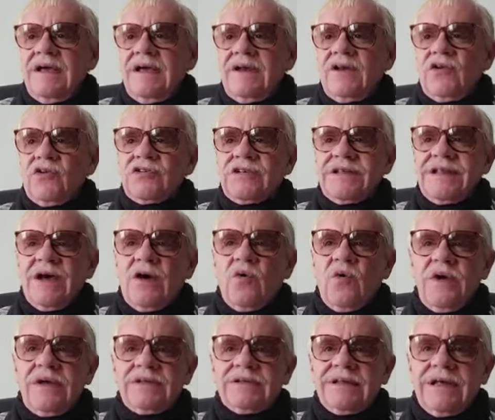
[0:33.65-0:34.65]
No se da
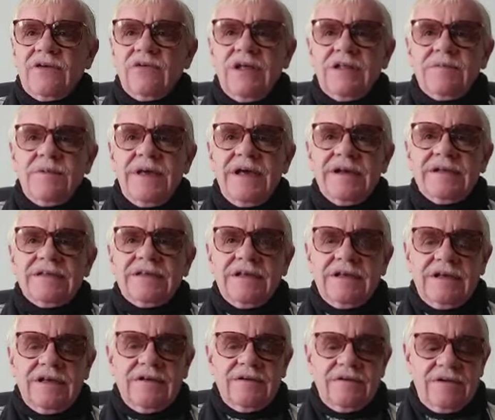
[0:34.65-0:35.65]
cuenta, no
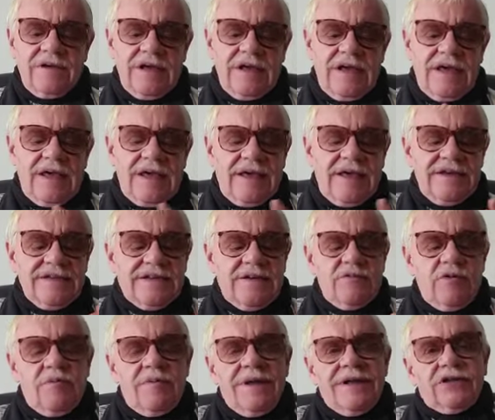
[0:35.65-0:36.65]
advierte que este
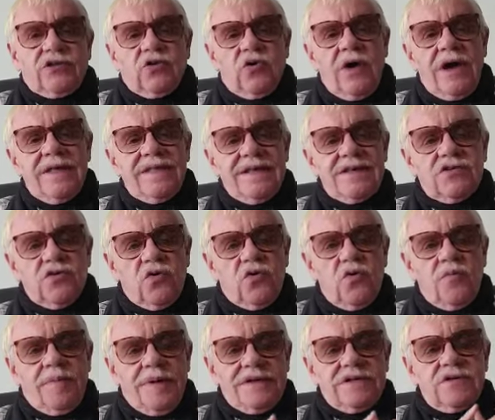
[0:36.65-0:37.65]
momento hay
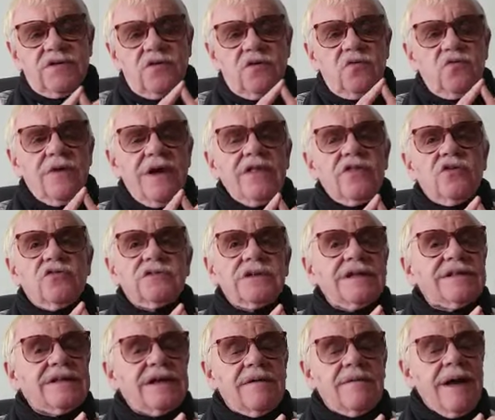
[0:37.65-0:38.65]
desocupación, no hay
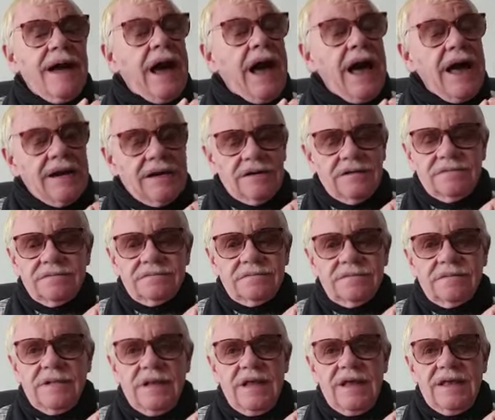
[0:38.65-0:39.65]
dónde trabajar.
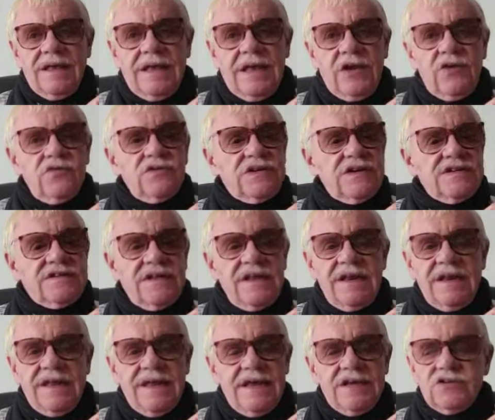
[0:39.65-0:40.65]
Quiero
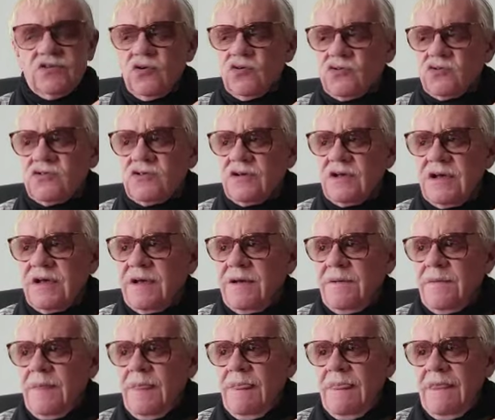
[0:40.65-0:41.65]
insistir en estos
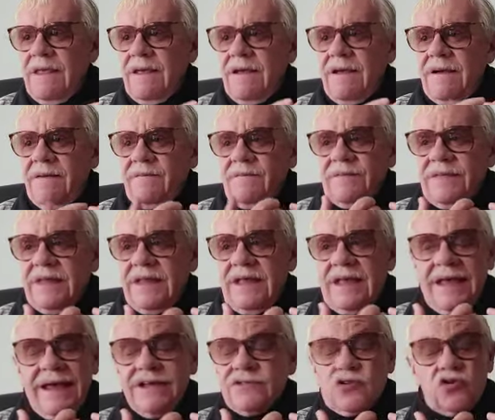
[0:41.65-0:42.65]

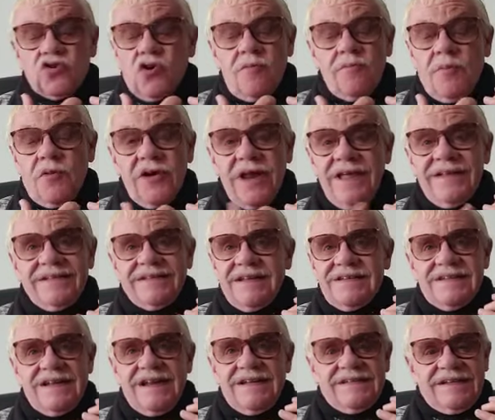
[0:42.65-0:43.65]
en estos
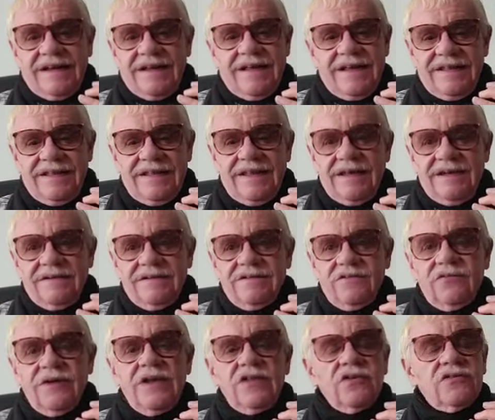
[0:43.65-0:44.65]
componentes de la tragedia.
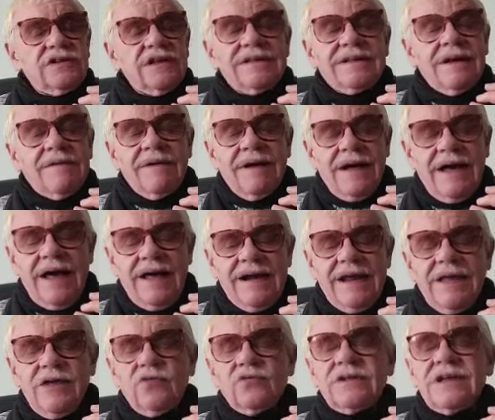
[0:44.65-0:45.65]
No hay dónde trabajar,
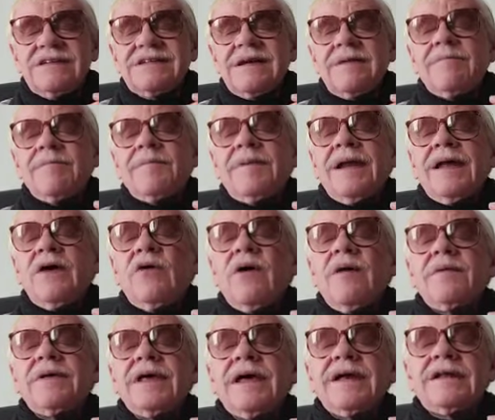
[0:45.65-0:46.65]
hay un desempleo
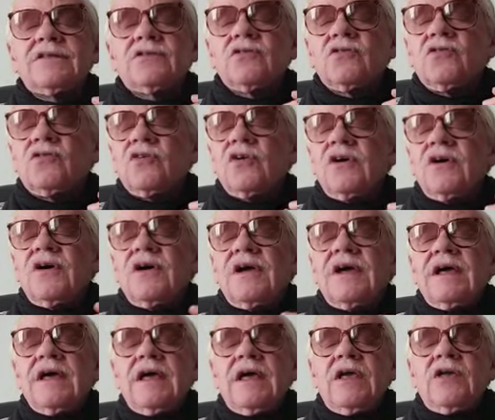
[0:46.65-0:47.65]
abierto
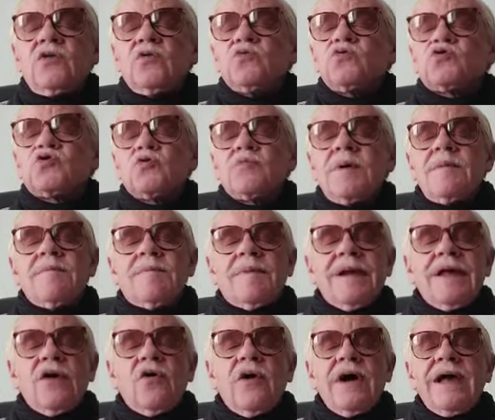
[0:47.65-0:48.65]
y un
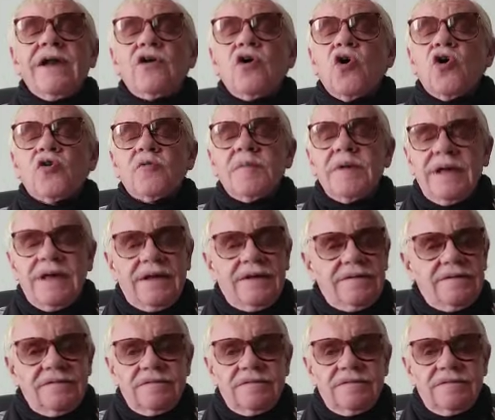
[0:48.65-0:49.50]
subempleo enorme,